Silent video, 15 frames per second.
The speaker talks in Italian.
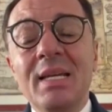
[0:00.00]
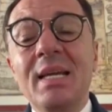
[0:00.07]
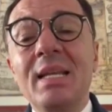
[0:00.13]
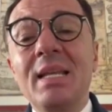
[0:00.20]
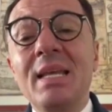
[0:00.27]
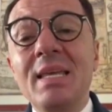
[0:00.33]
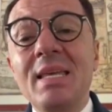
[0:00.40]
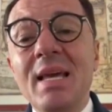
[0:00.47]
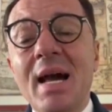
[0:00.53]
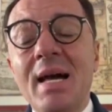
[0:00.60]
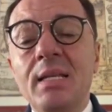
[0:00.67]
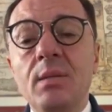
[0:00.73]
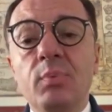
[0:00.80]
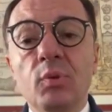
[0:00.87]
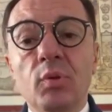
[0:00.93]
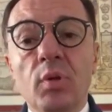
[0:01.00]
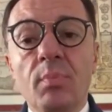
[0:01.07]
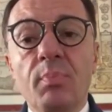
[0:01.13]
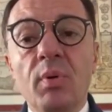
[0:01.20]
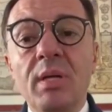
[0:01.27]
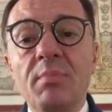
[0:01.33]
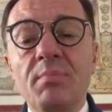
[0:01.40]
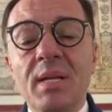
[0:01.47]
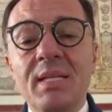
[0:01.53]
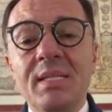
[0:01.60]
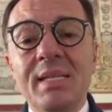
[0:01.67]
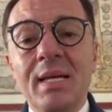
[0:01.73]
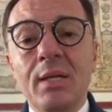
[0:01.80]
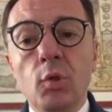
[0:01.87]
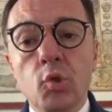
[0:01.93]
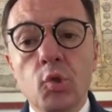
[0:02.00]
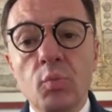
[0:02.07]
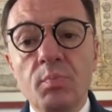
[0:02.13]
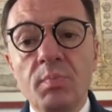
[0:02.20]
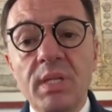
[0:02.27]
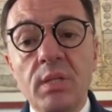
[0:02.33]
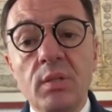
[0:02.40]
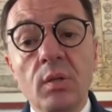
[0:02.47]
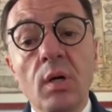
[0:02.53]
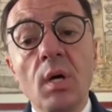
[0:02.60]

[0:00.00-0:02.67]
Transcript: che negli anni purtroppo le imprese hanno subito.